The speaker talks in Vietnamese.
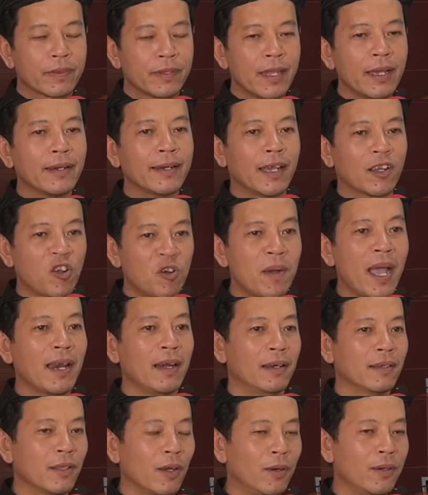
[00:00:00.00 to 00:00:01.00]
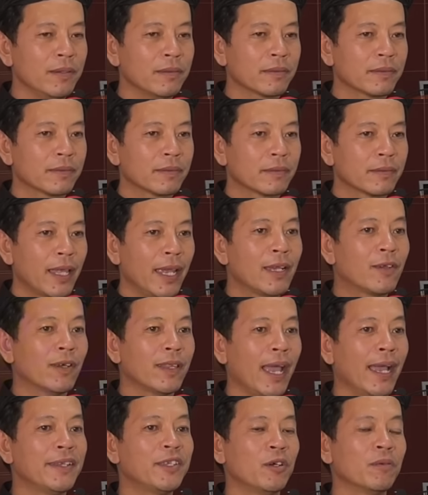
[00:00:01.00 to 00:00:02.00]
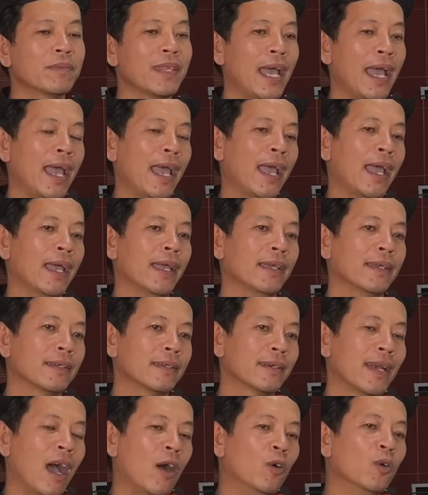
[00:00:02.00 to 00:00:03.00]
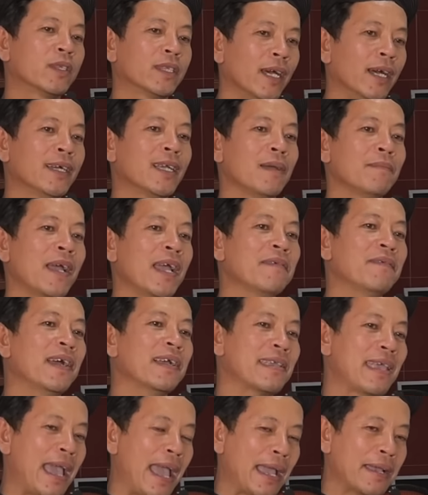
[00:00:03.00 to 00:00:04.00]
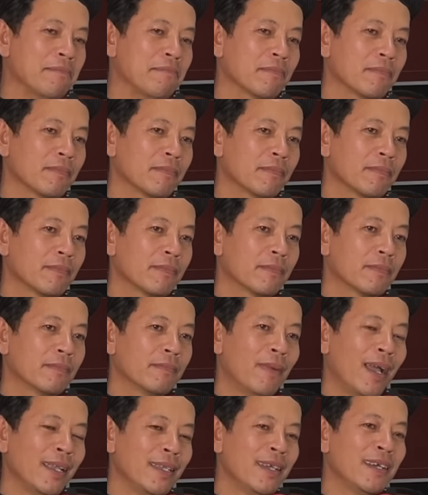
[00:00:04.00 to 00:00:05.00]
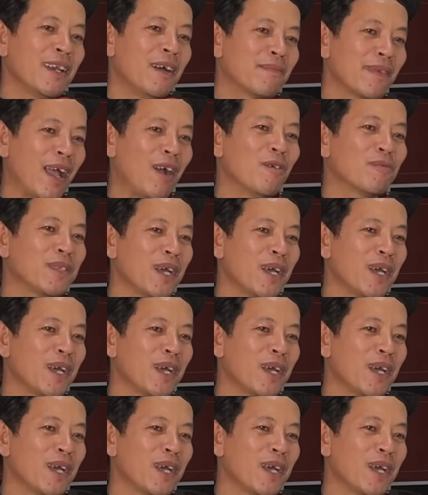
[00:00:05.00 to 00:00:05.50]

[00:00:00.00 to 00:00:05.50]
nhất là cô bác lớn tuổi thì có thể chúng ta đầu tư cái máy phát giảng mà như đồng đạo Úc